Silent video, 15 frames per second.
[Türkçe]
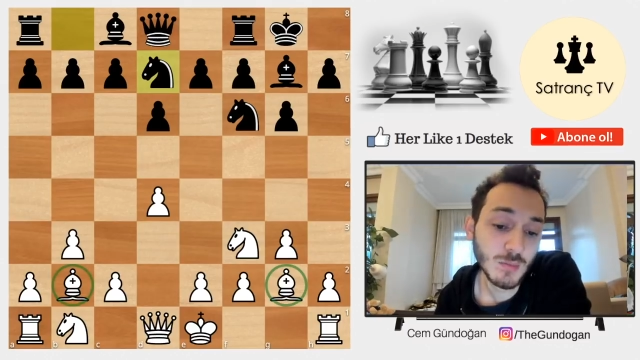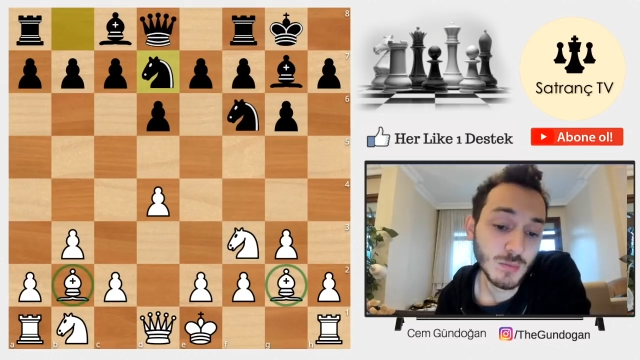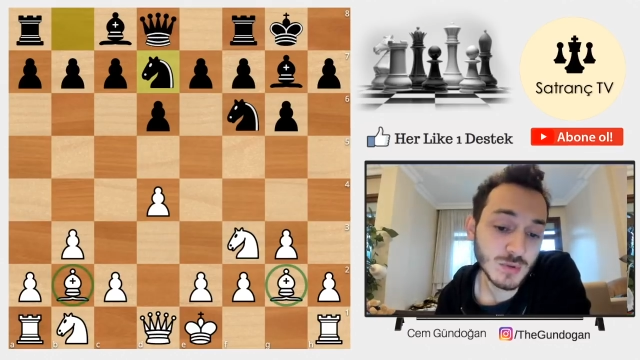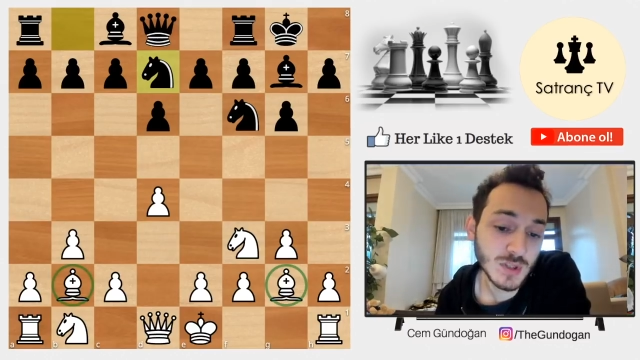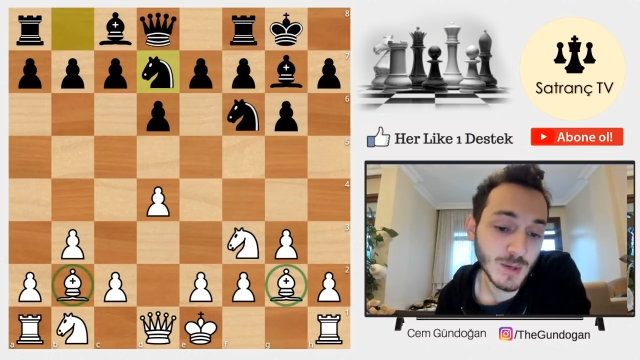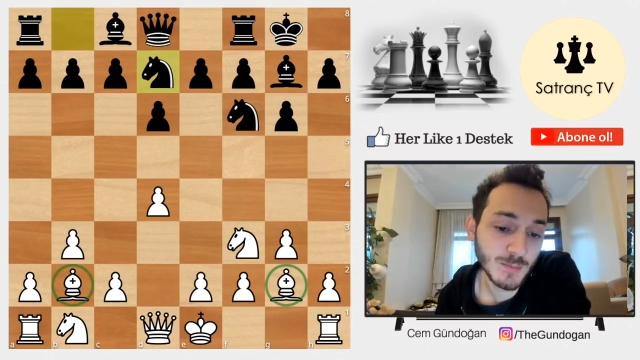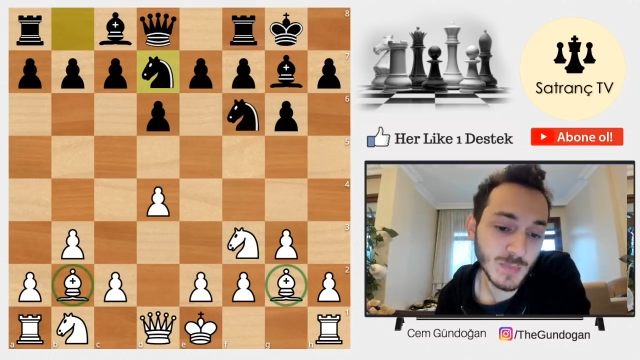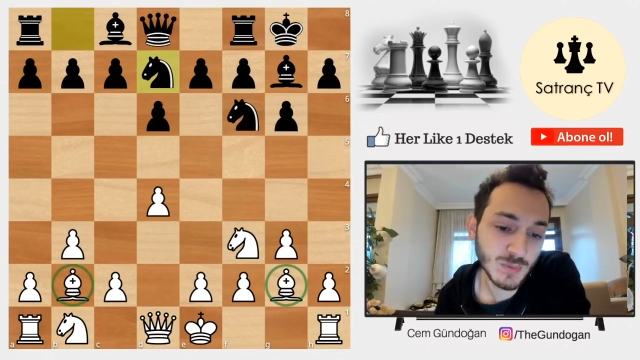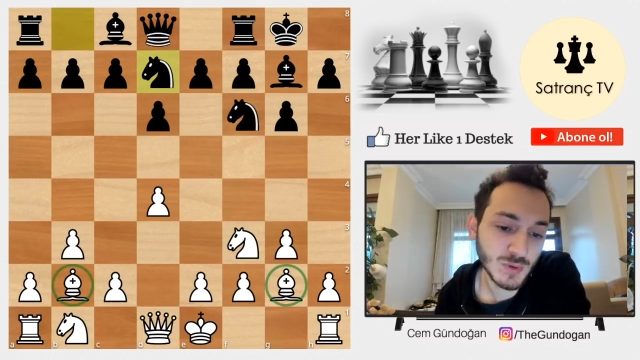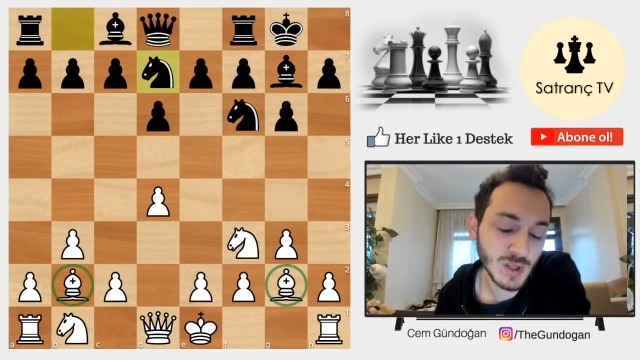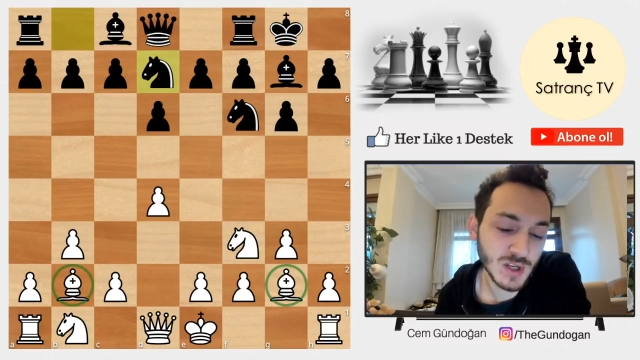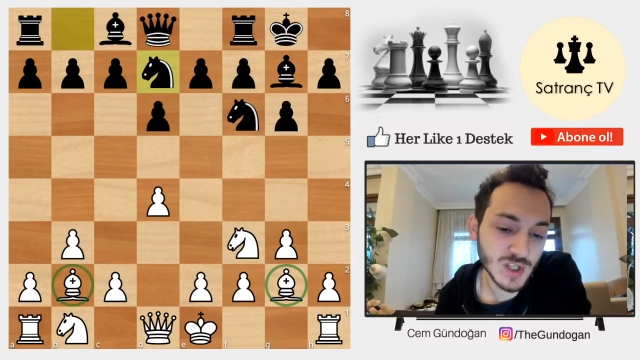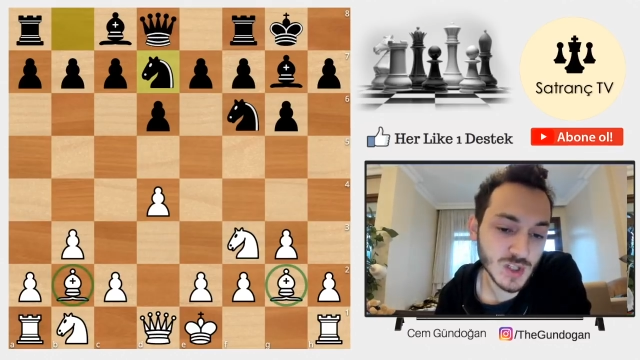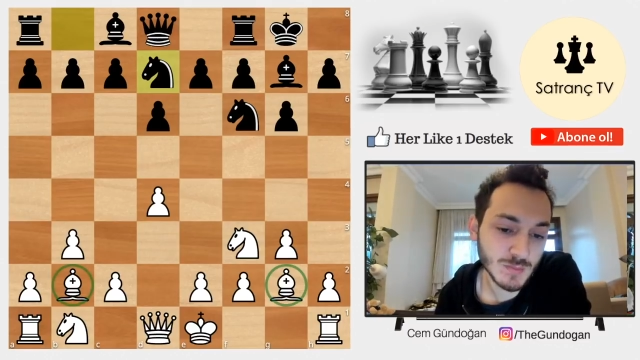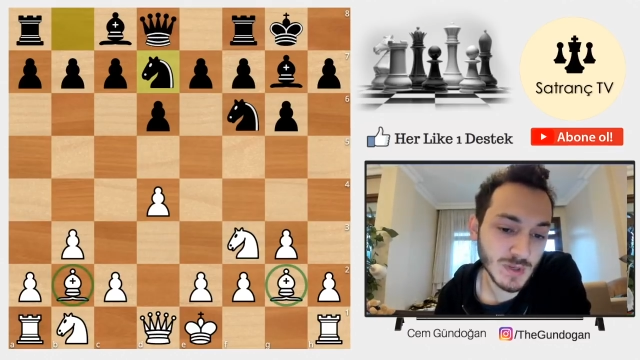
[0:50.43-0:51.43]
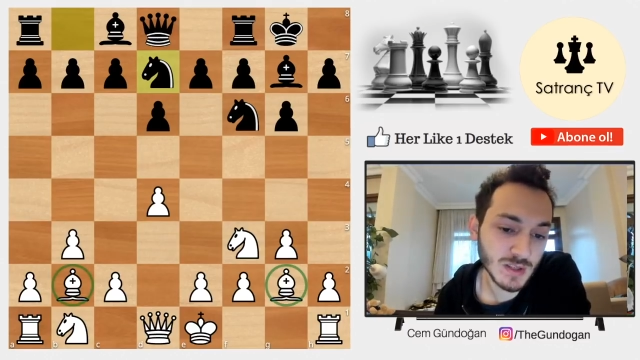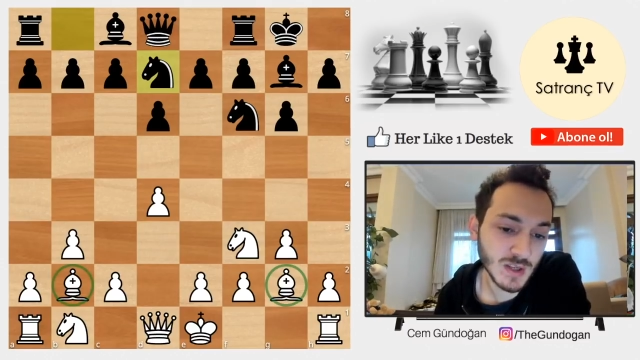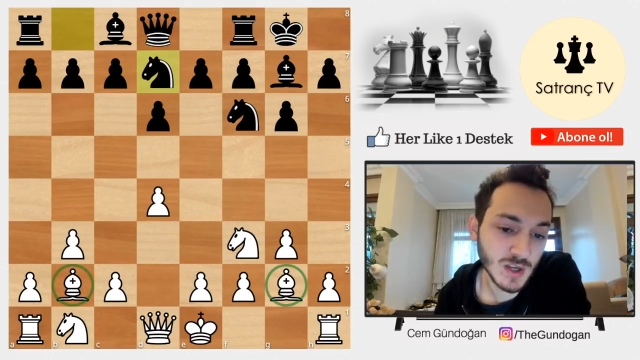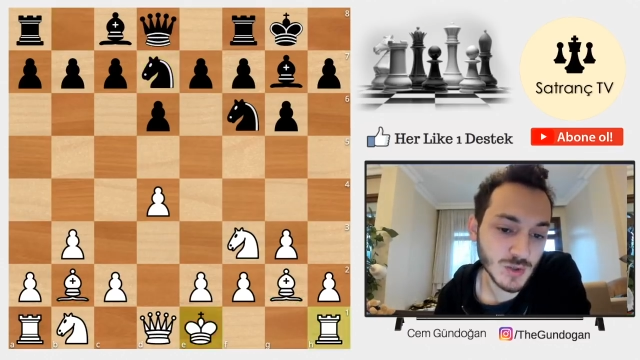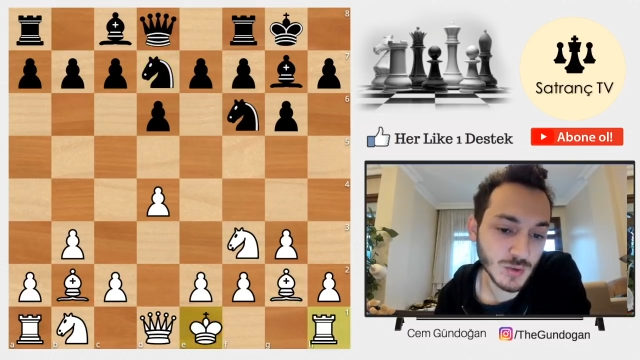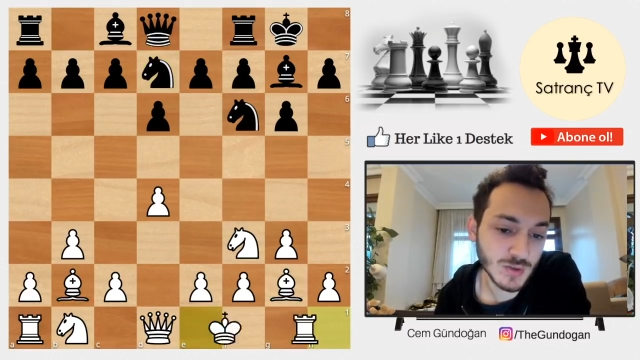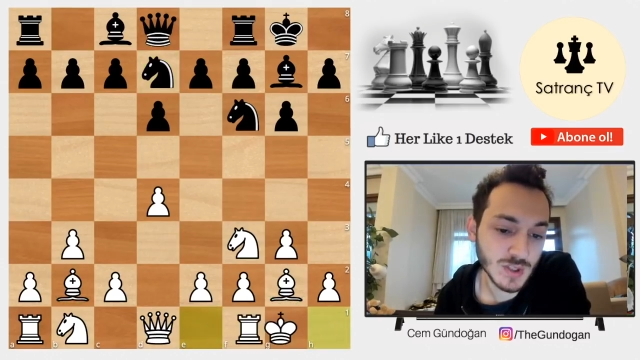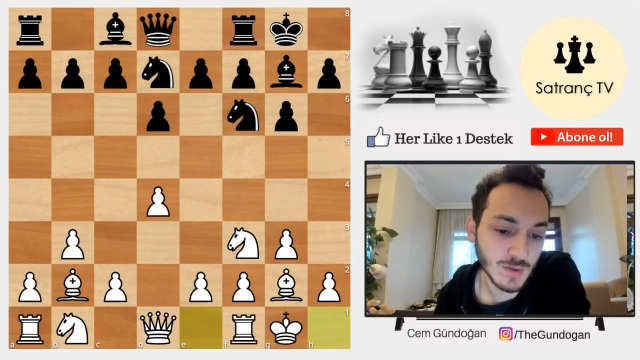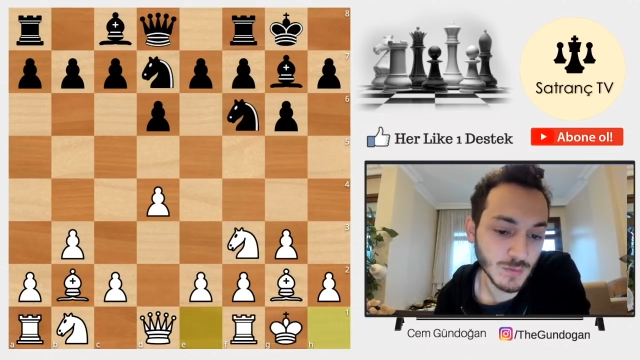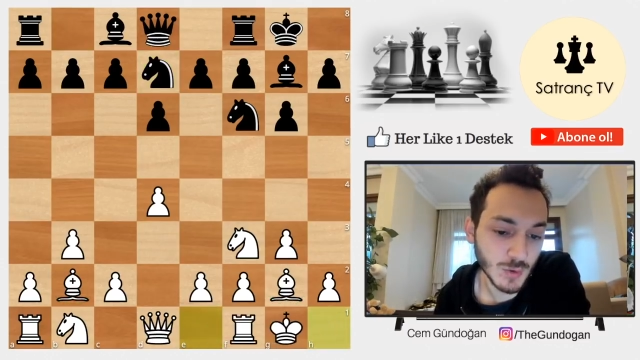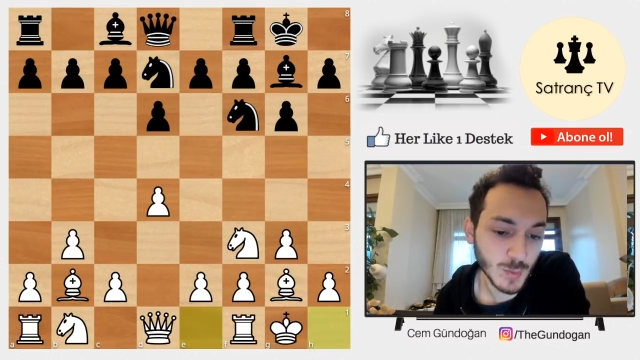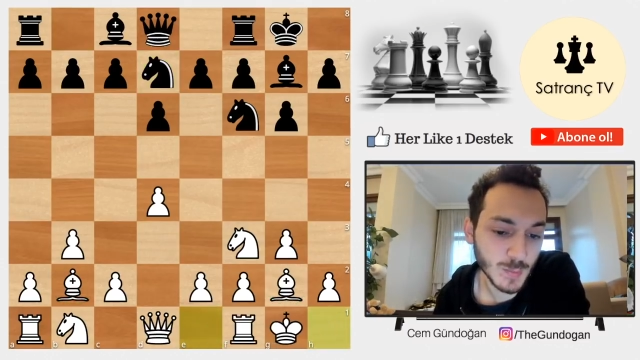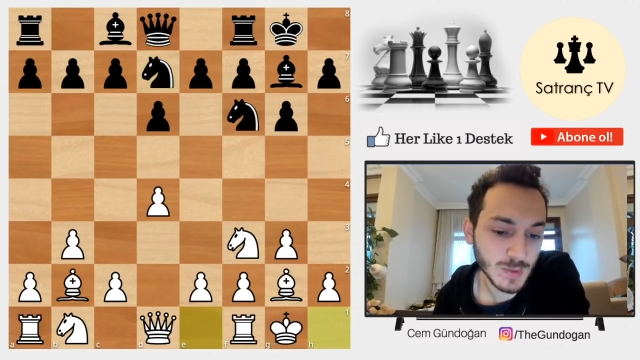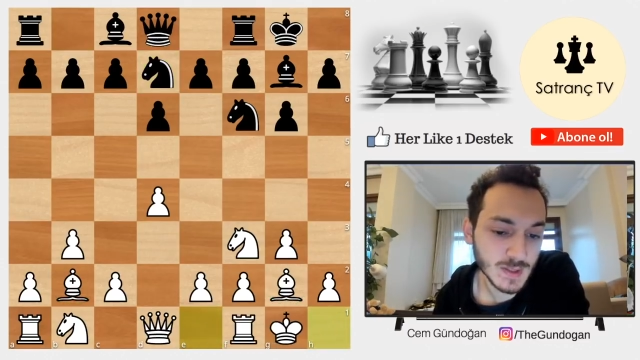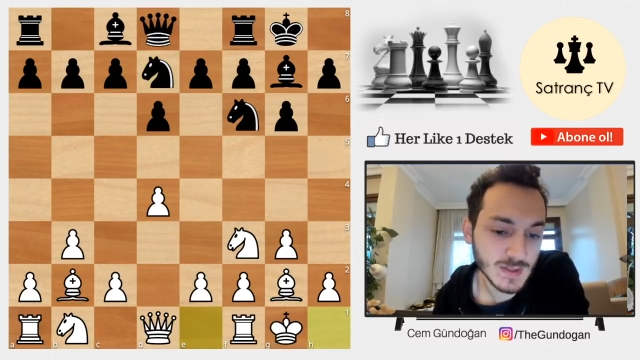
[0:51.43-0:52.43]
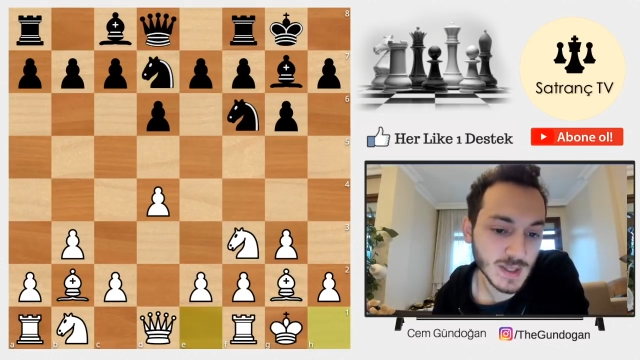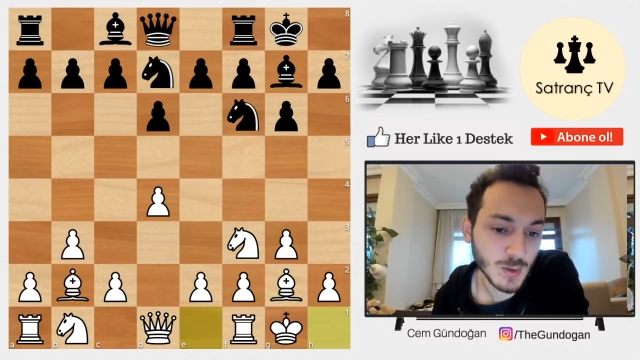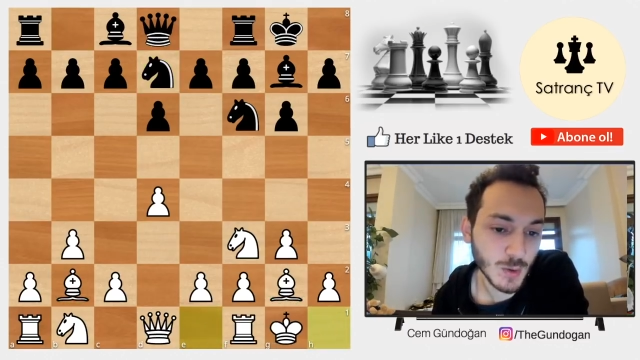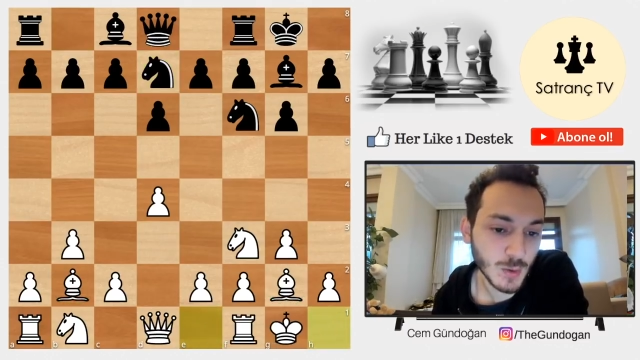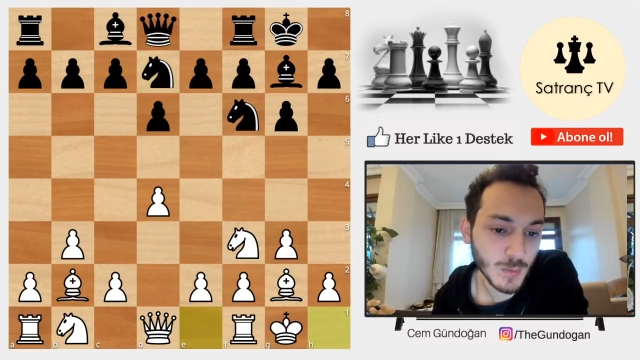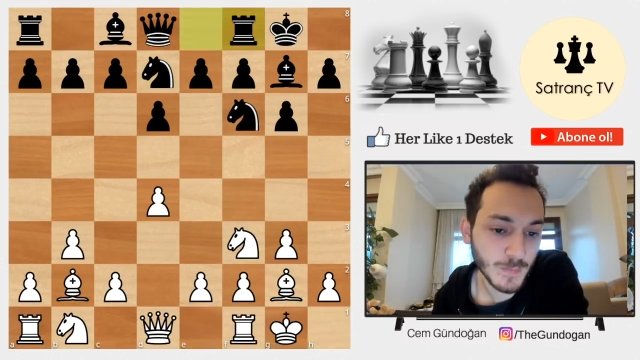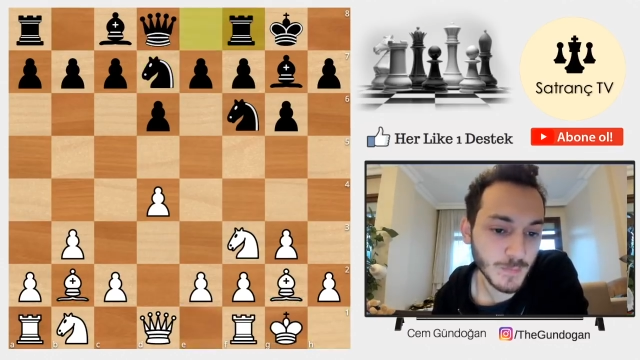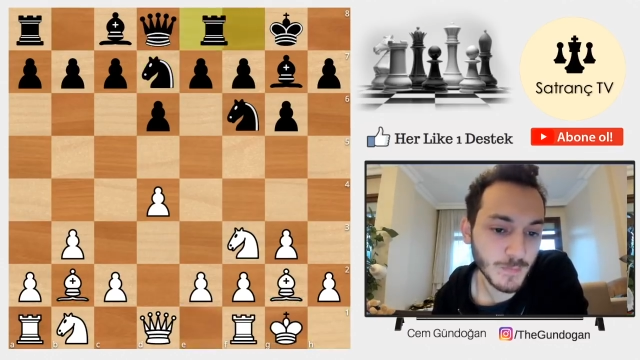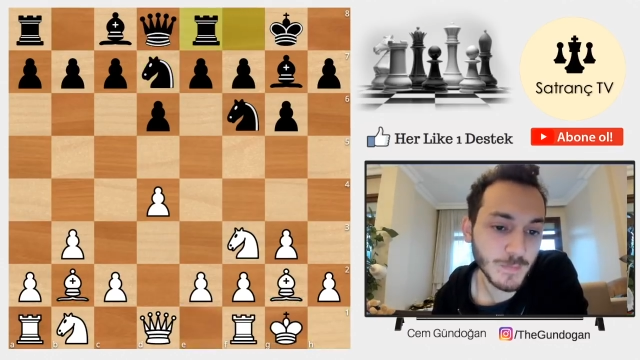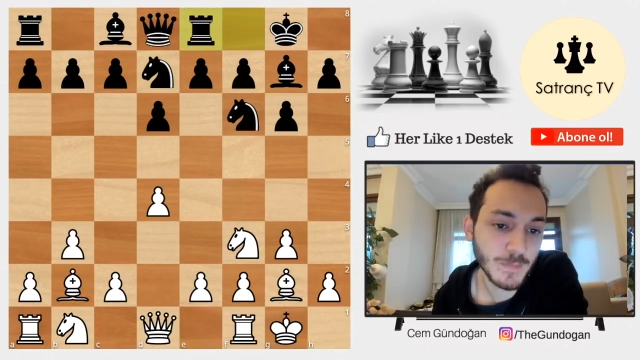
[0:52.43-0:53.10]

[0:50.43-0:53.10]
Bu sebeple buralara çıkmayı daha çok seviyorum. Kısa rok.